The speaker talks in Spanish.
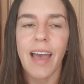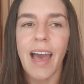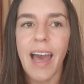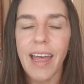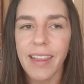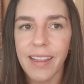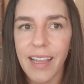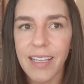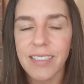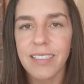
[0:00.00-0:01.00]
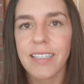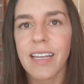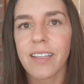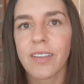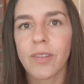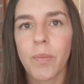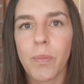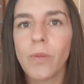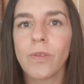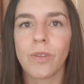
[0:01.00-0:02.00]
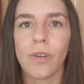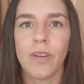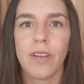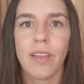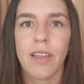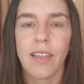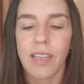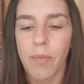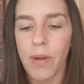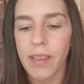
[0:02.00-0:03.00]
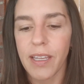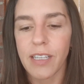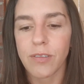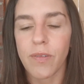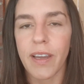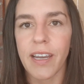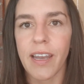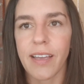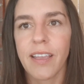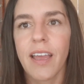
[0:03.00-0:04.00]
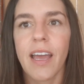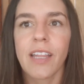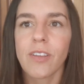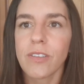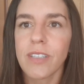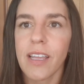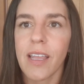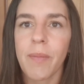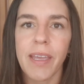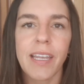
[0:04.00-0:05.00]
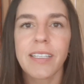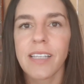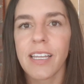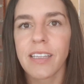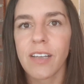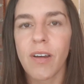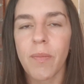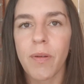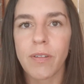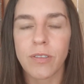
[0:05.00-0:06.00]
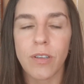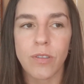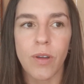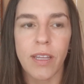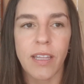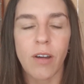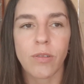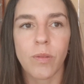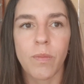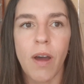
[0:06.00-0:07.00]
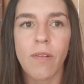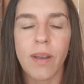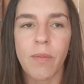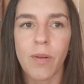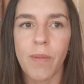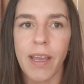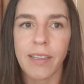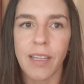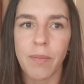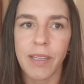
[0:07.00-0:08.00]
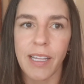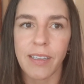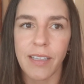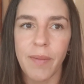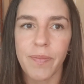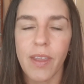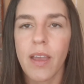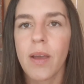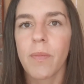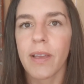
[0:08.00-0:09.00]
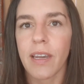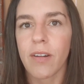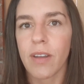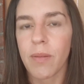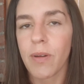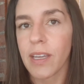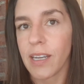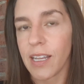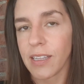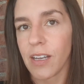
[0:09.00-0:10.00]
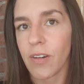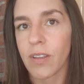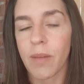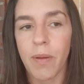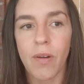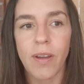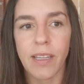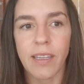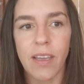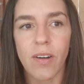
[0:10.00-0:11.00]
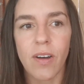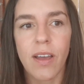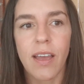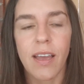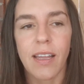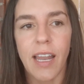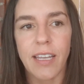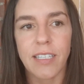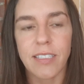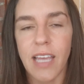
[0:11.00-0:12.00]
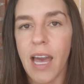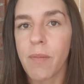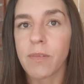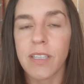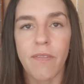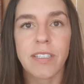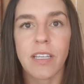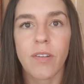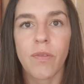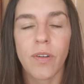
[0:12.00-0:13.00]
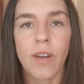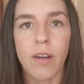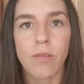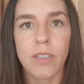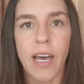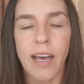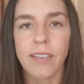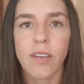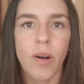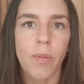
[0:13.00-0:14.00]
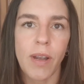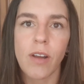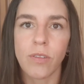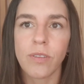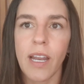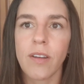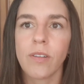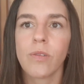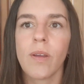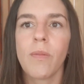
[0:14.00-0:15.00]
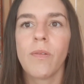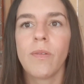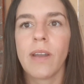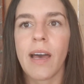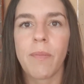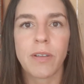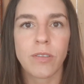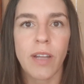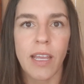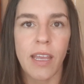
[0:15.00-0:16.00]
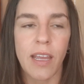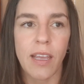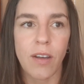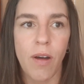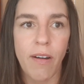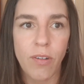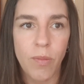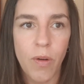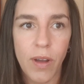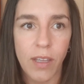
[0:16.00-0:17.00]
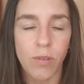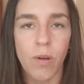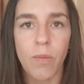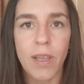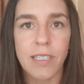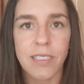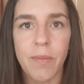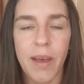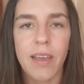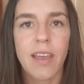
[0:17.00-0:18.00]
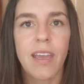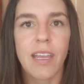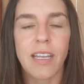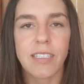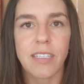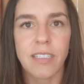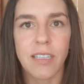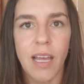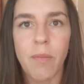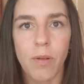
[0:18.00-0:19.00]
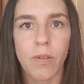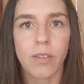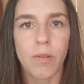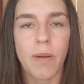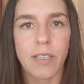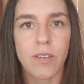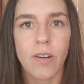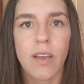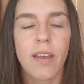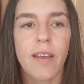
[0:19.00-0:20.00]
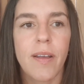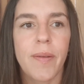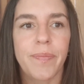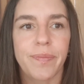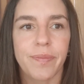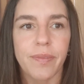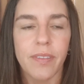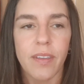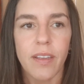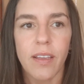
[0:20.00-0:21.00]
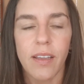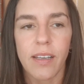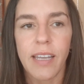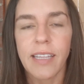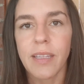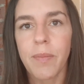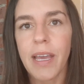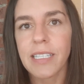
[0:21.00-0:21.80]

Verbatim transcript: hasta cierto punto. Después tiene sus barreras. Entonces, imagínense el estilo de apego ansioso que está acostumbrado a un amor más intermitente, porque recordemos que en el estilo de apego evitativo las necesidades muchas veces no fueron escuchadas, o por el contrario, tuvimos una persona que, nos abrumó, que estuvo muy encima y necesitamos nuestro espacio, la intimidad